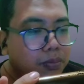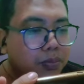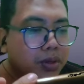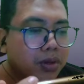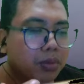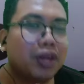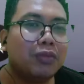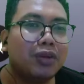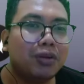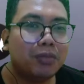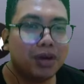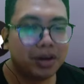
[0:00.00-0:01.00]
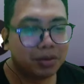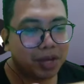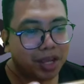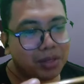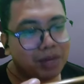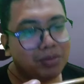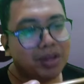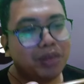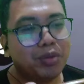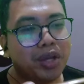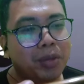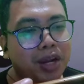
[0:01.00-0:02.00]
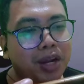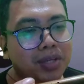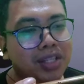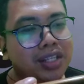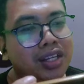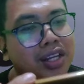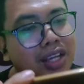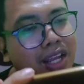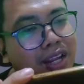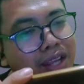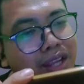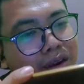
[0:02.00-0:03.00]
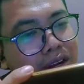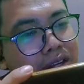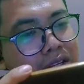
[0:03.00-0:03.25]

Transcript: wah ini bener-bener kayak mirip-mirip game RPG ini kayak yang